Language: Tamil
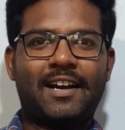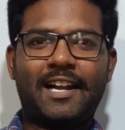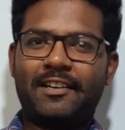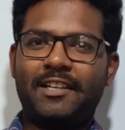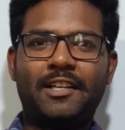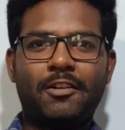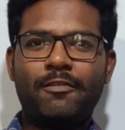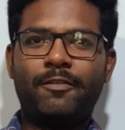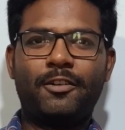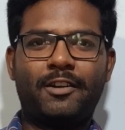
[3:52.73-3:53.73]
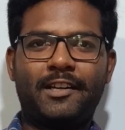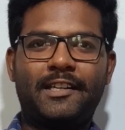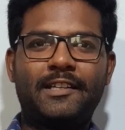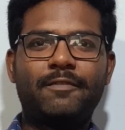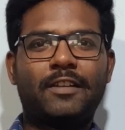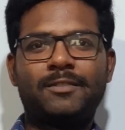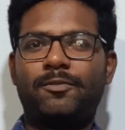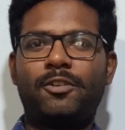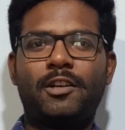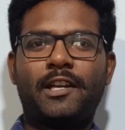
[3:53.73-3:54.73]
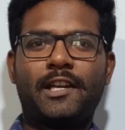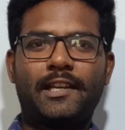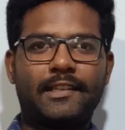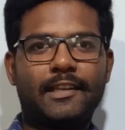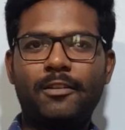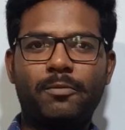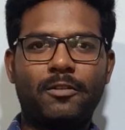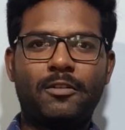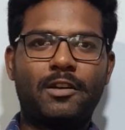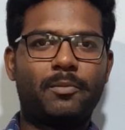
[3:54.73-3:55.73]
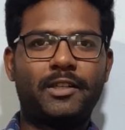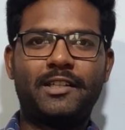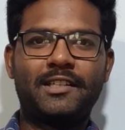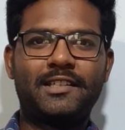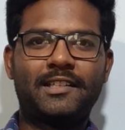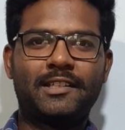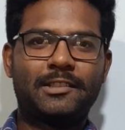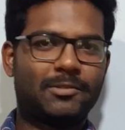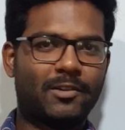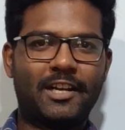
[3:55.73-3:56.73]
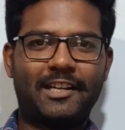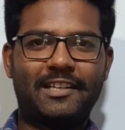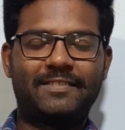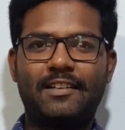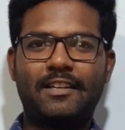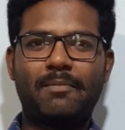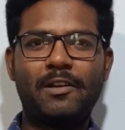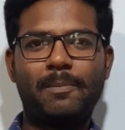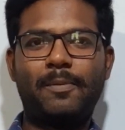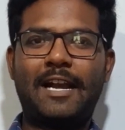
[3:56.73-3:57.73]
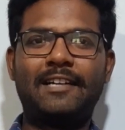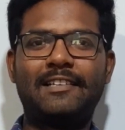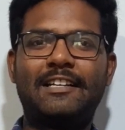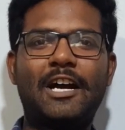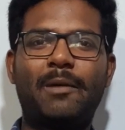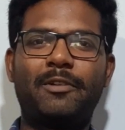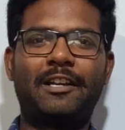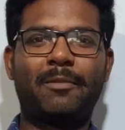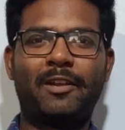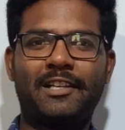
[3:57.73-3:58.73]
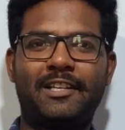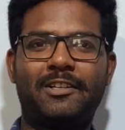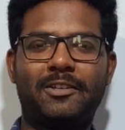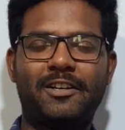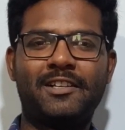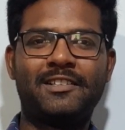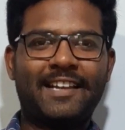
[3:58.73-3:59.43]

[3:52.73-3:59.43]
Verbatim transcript: ஆல்ரெடி கிரவுண்ட் ஃப்ளோர் இருக்குது ஃபஸ்ட் ஃப்ளோர் எழுப்பணும் அப்படின்னு சொன்னாங்க நம்ம பிளான் இருக்கா அப்படின்ற மாதிரி கேட்டோம்